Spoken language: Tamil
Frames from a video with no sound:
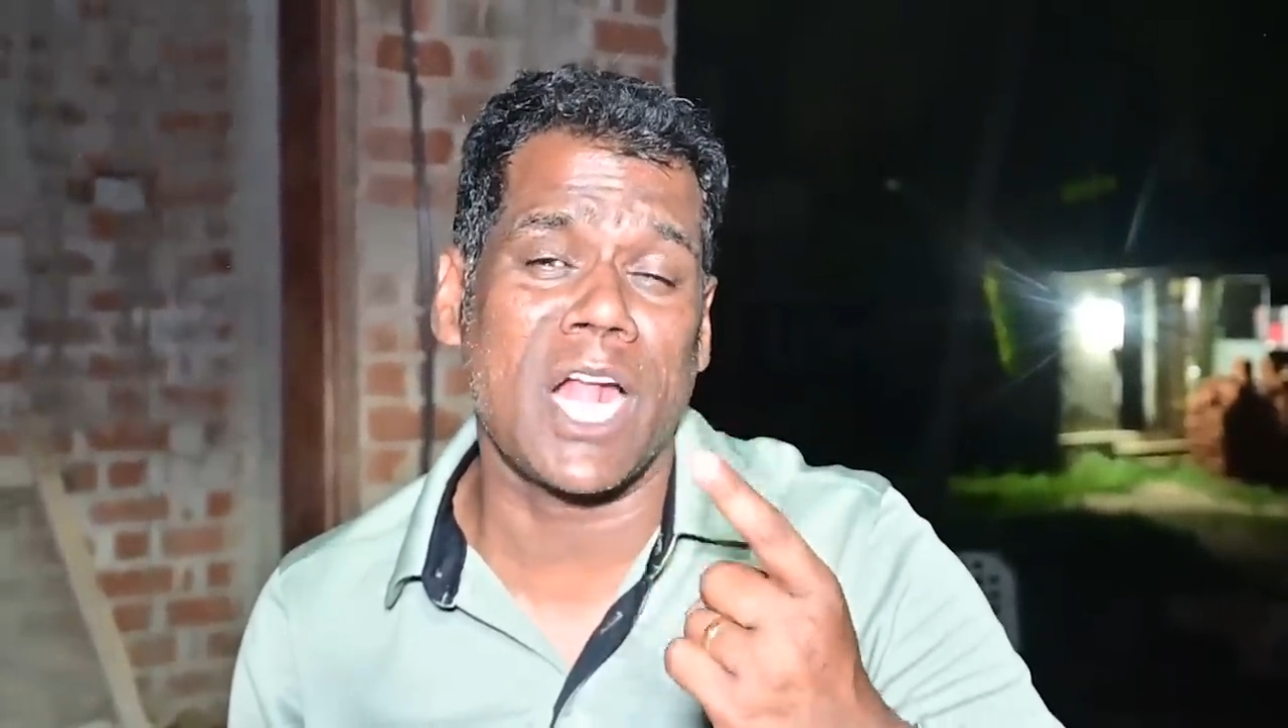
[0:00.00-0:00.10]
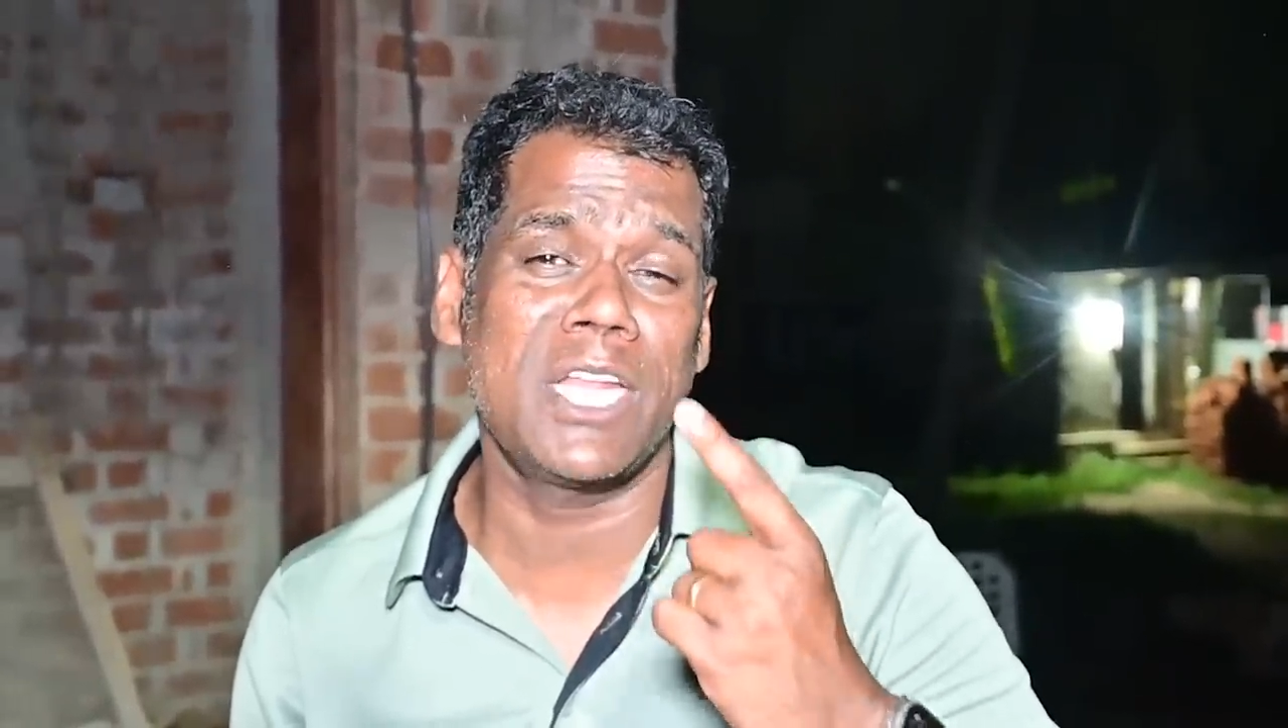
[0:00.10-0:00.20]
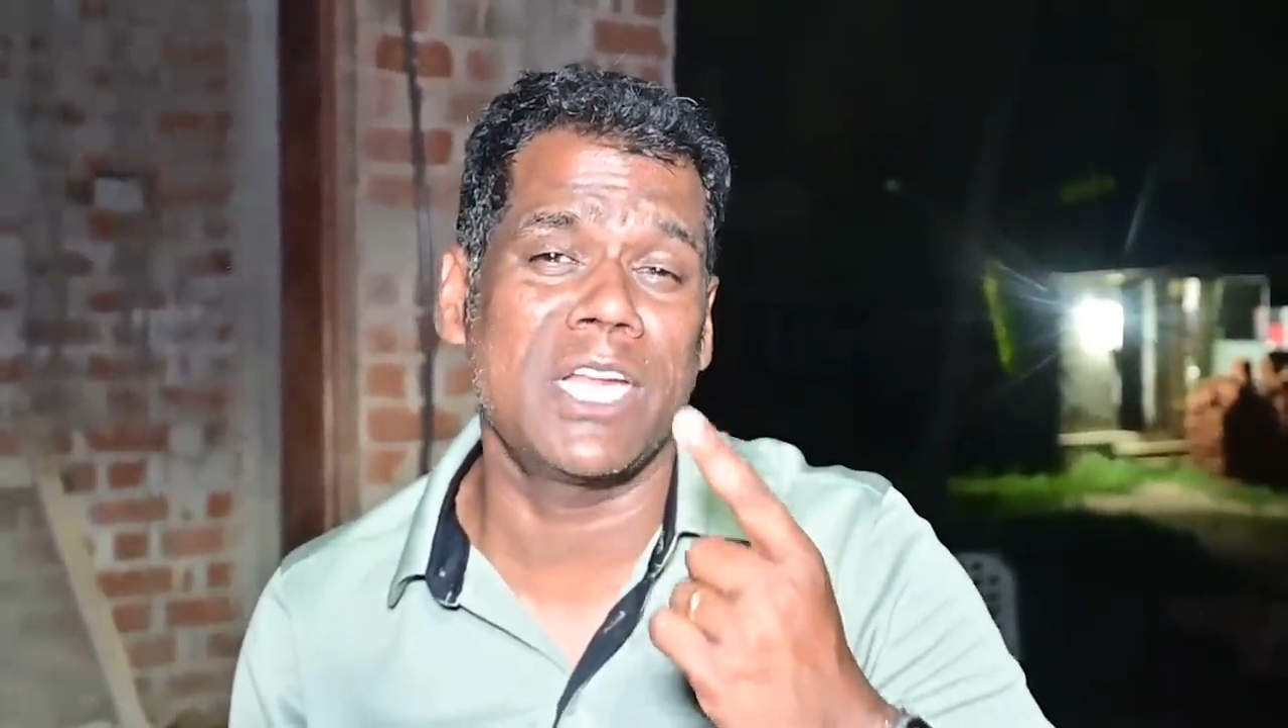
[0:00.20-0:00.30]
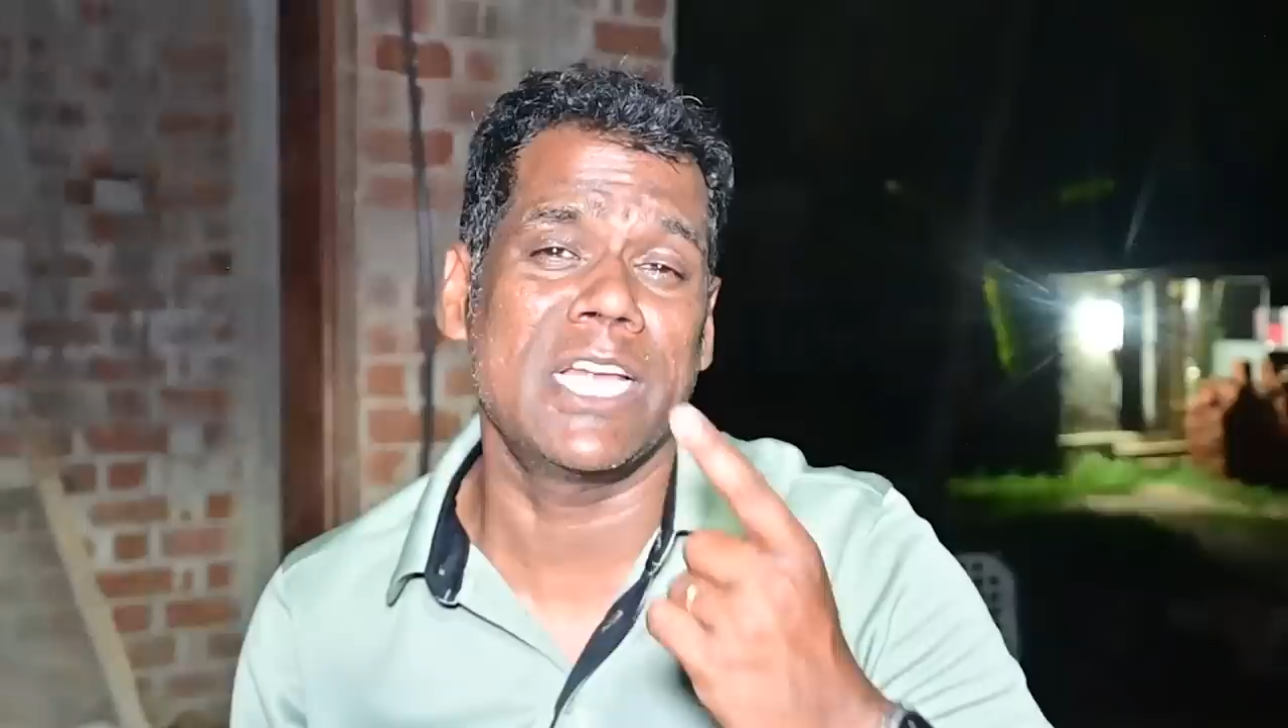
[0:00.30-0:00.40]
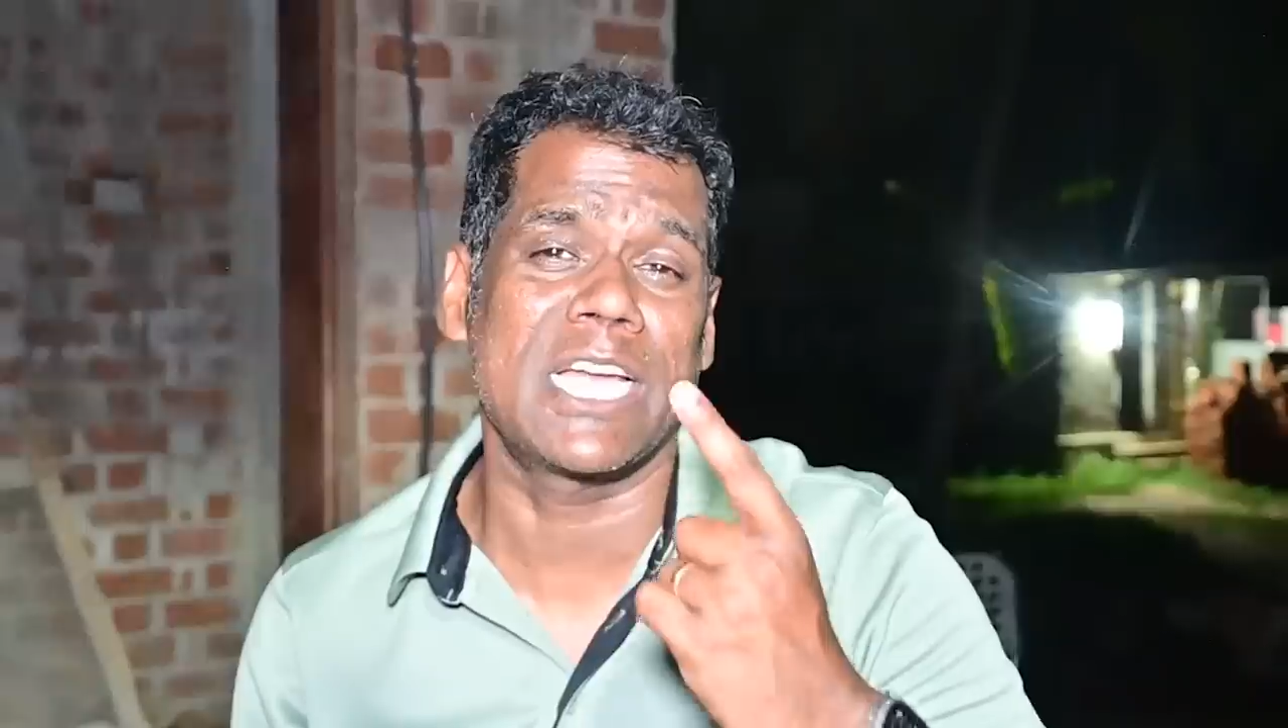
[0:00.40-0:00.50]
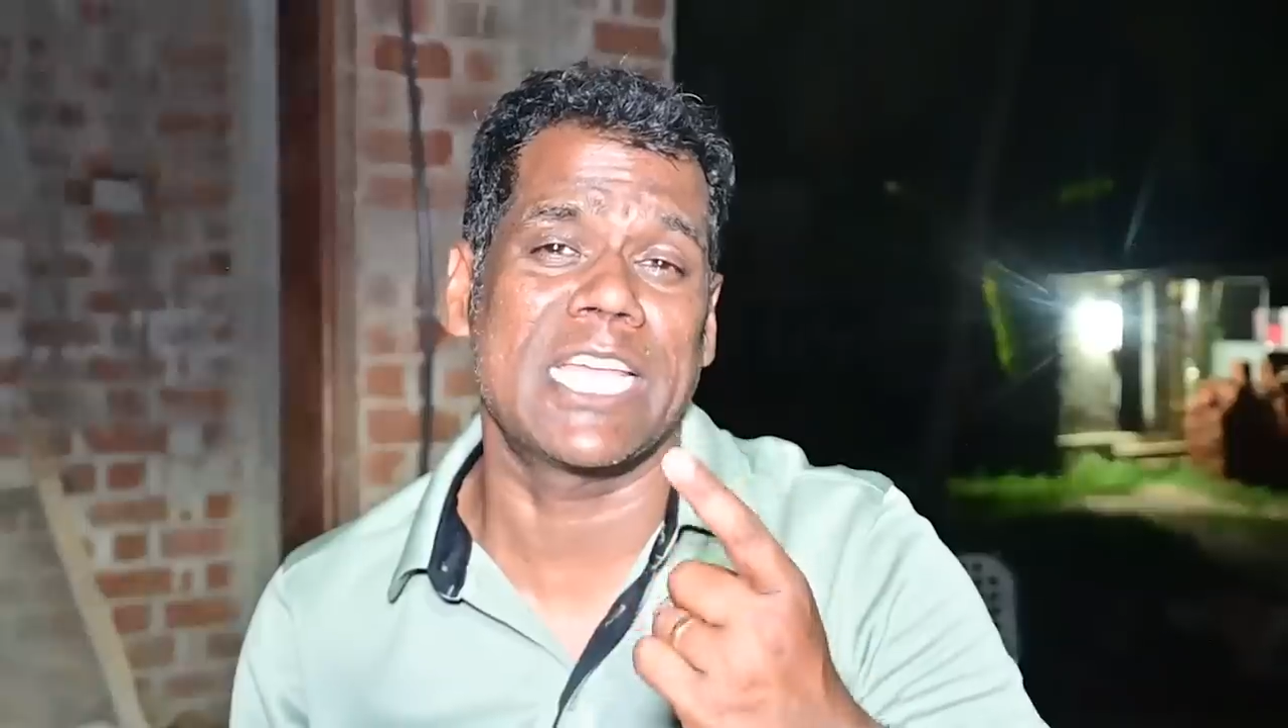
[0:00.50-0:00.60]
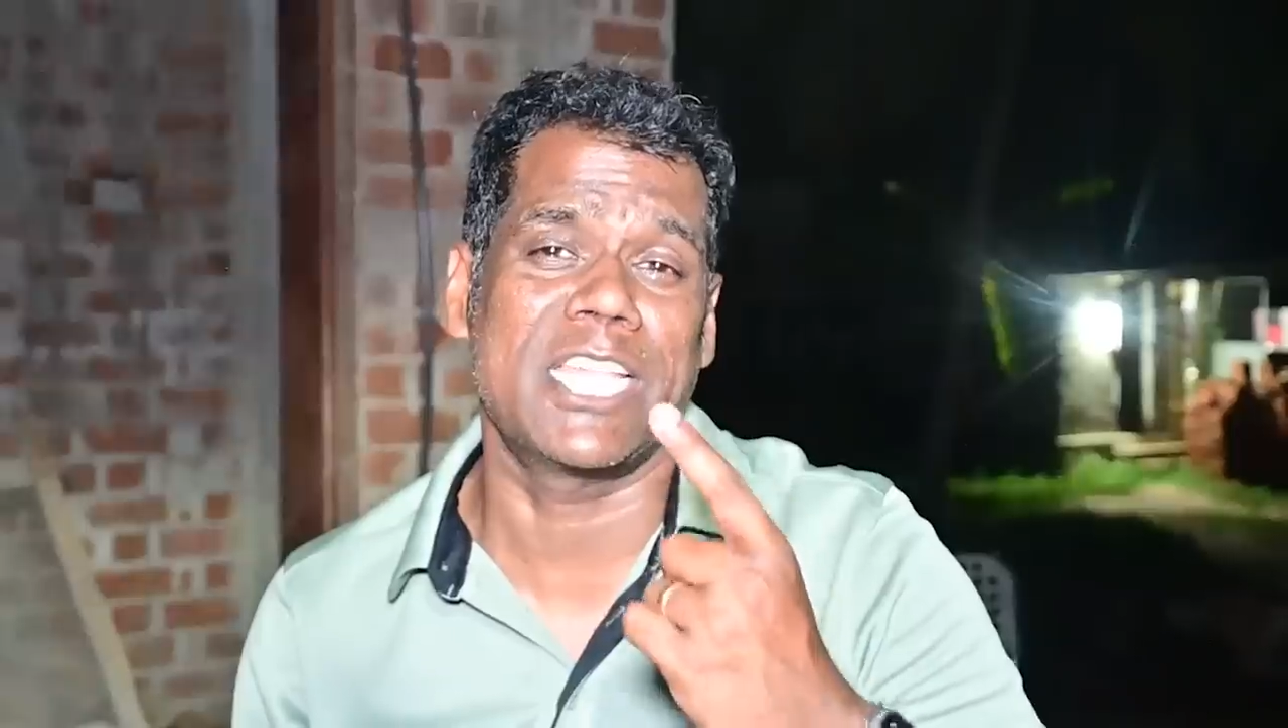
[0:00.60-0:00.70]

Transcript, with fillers: நாடுகளுக்கு